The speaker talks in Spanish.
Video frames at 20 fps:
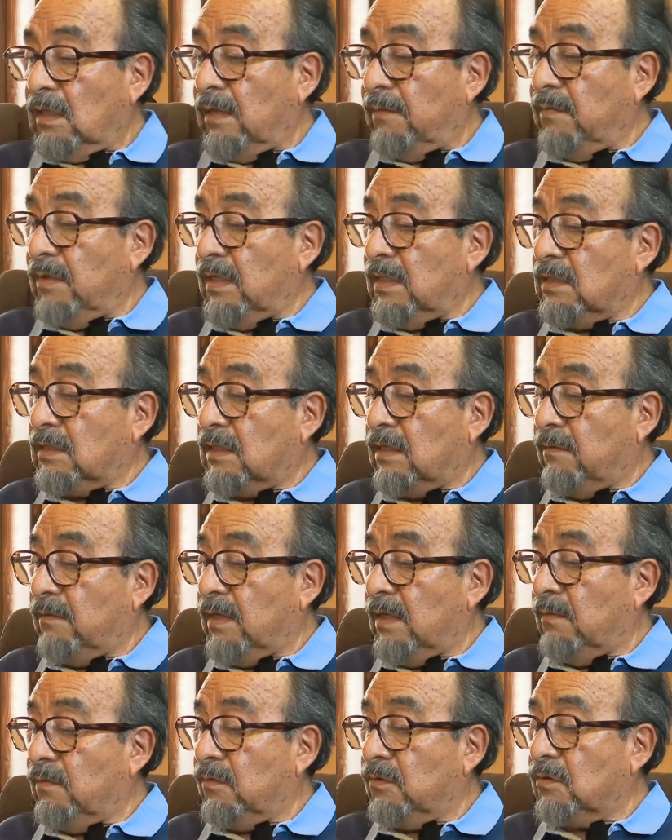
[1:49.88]
También
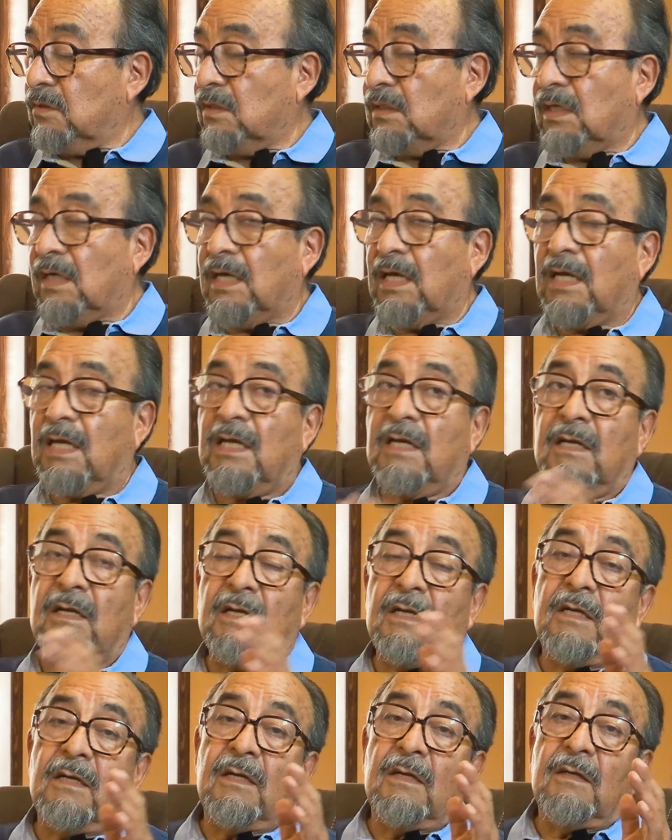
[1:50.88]
sabemos que
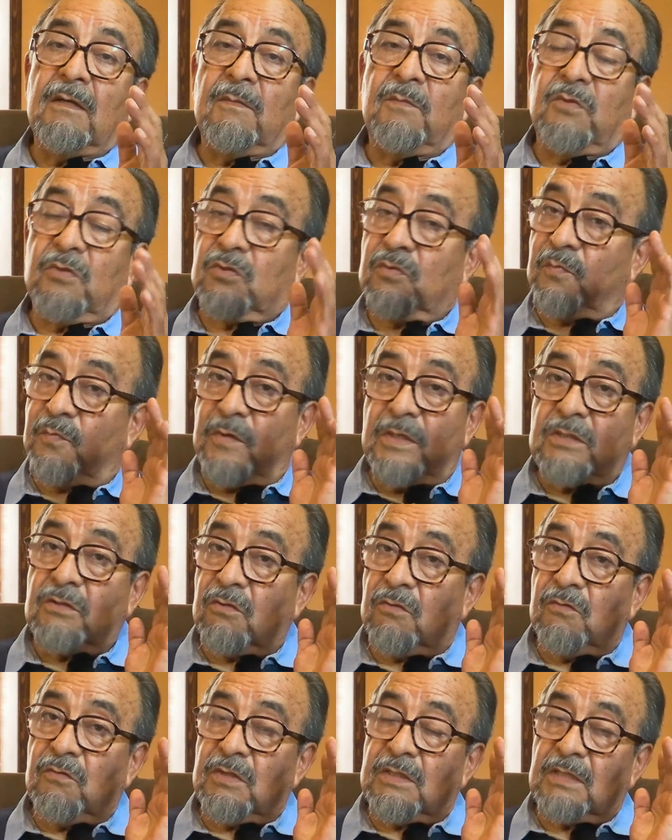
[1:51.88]
por
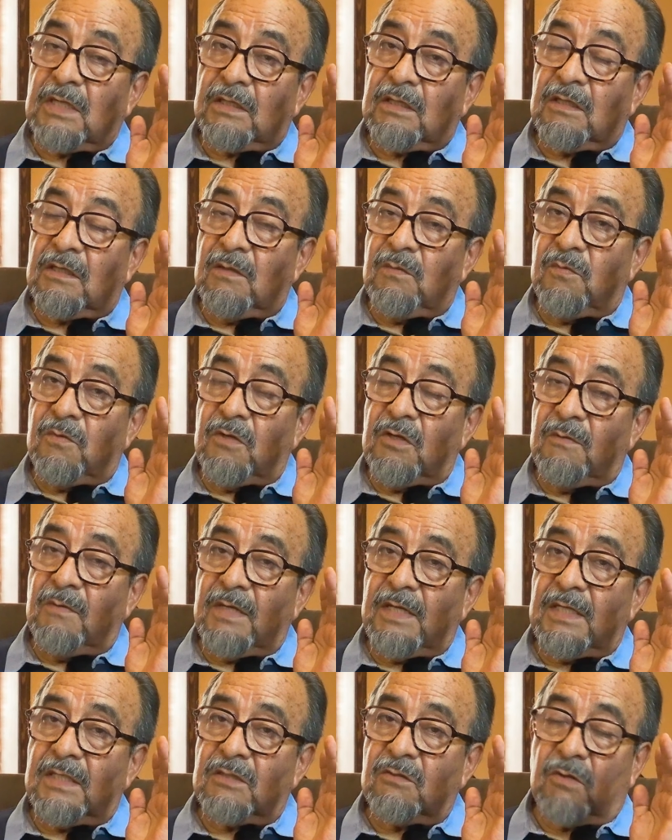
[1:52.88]
supuesto, no es
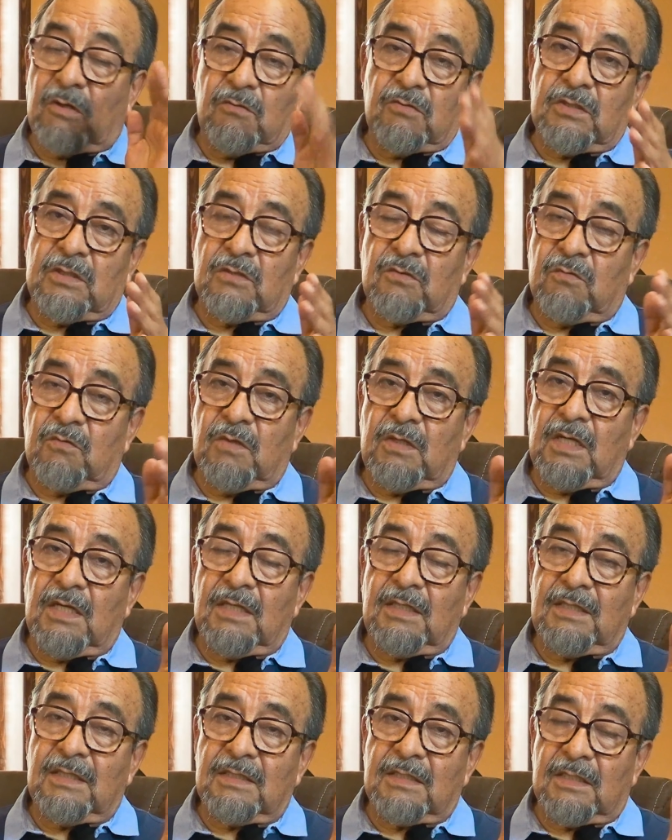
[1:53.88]
atribuible esto a los
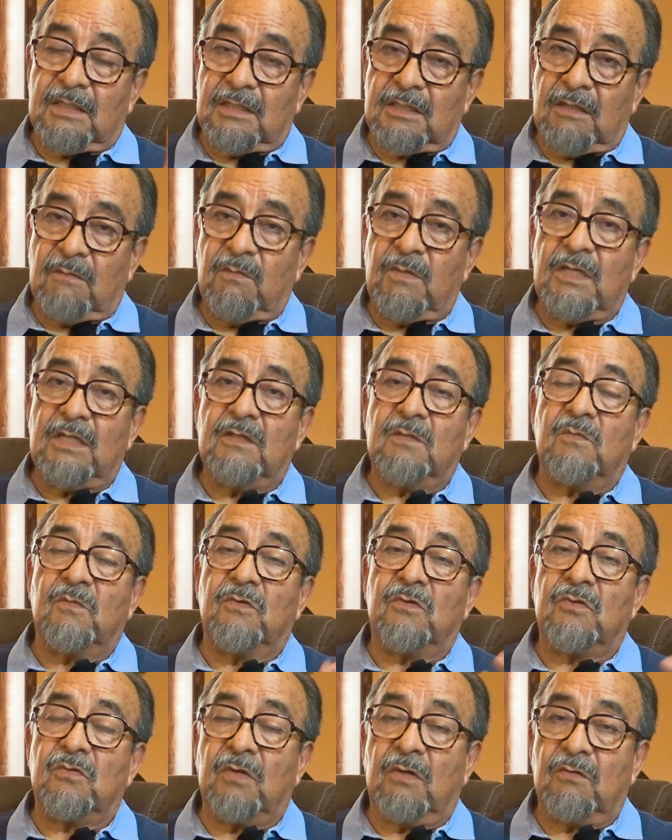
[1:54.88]
estudiantes en sí
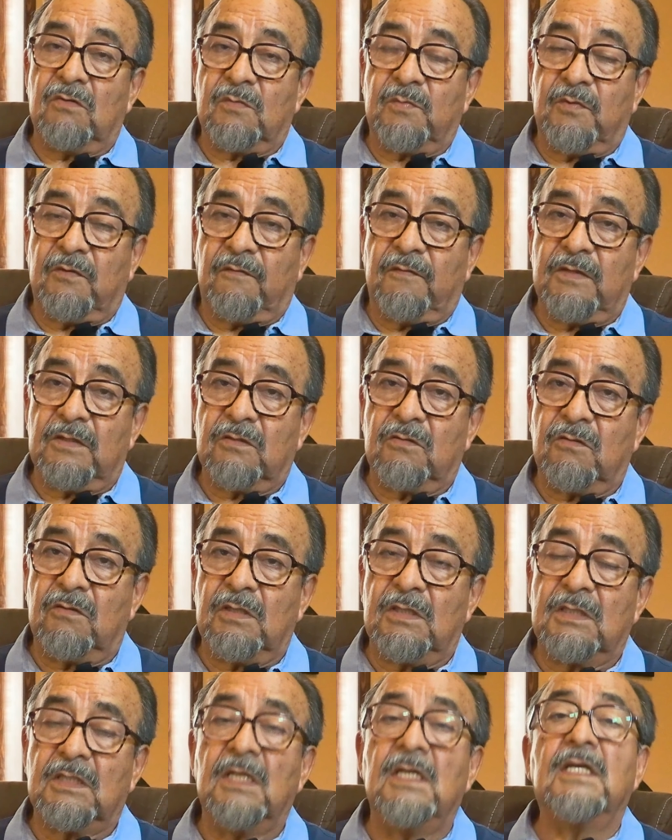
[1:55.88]
mismos o a los
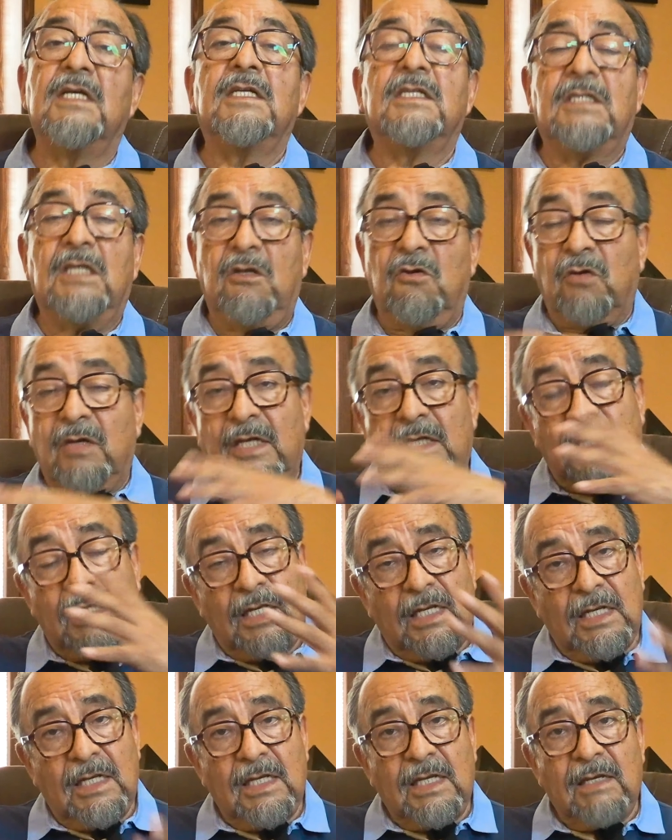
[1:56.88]
profesores, sino que
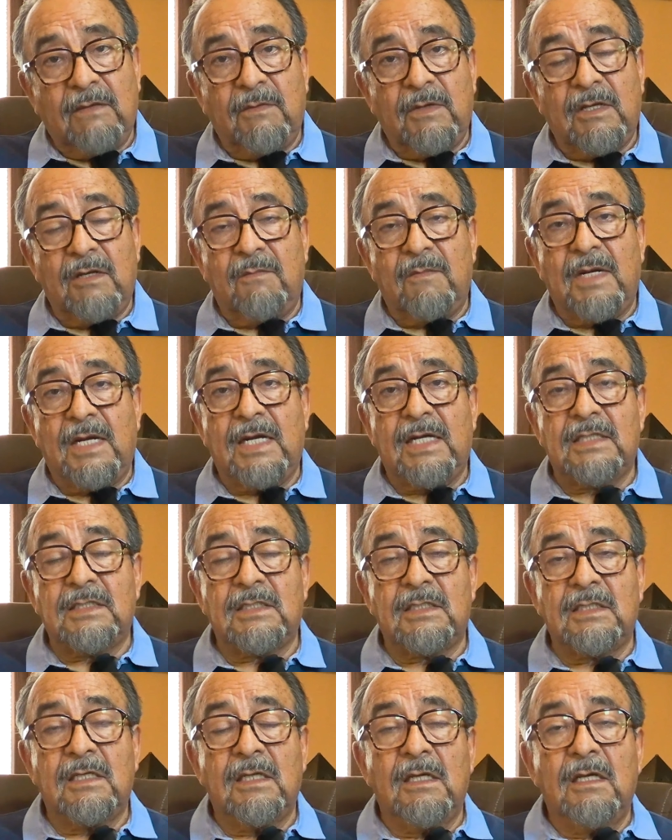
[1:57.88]
tiene que ver
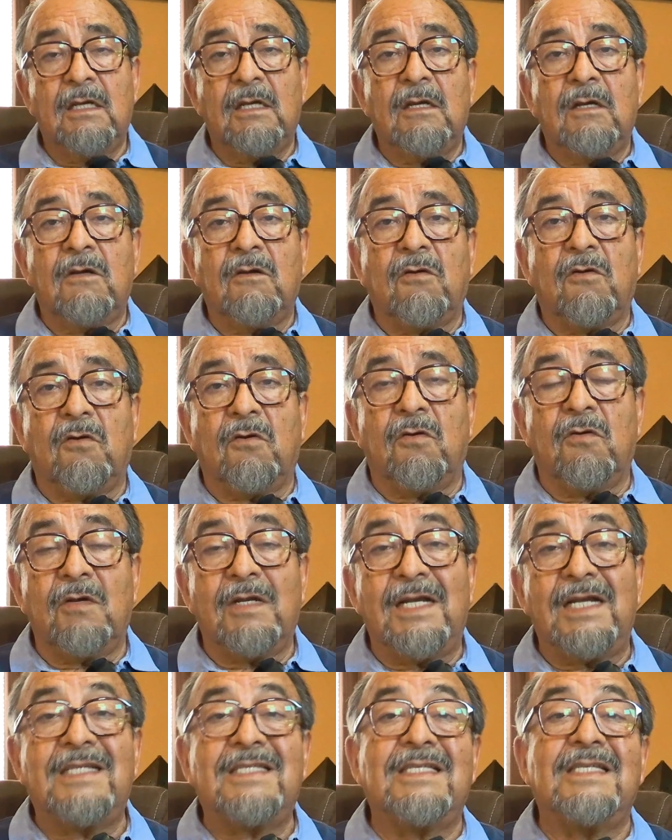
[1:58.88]
más
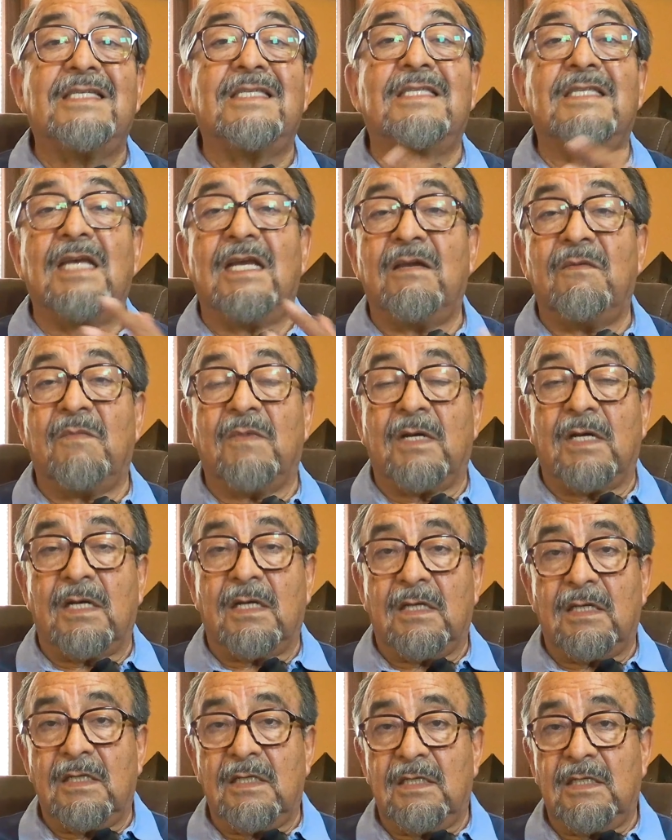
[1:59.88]
con el sistema,
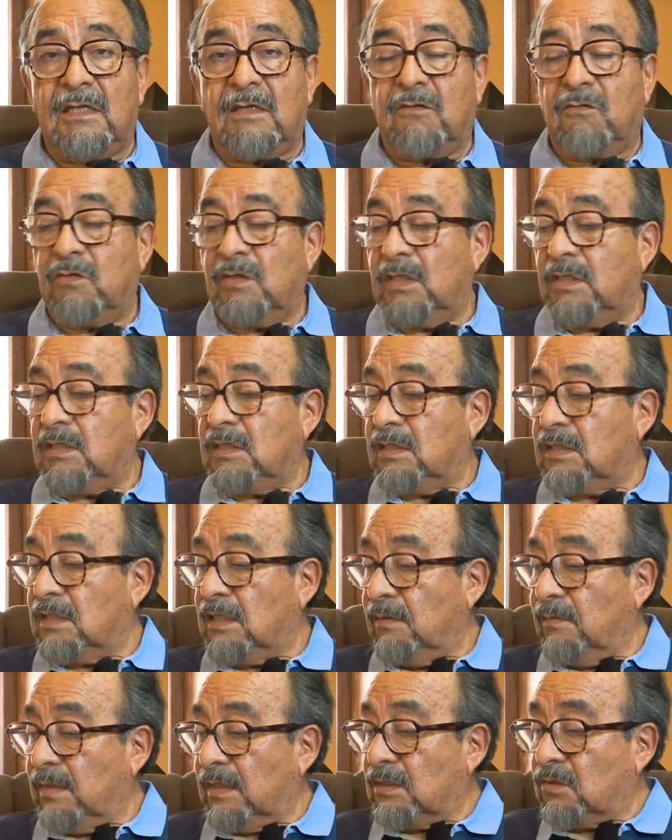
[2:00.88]
eh, con el
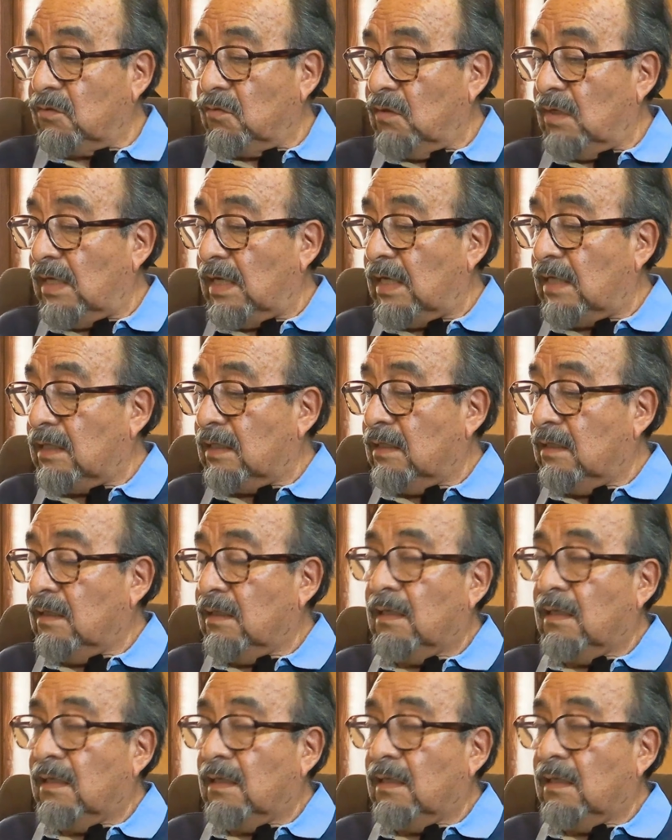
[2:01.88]
sistema escolar.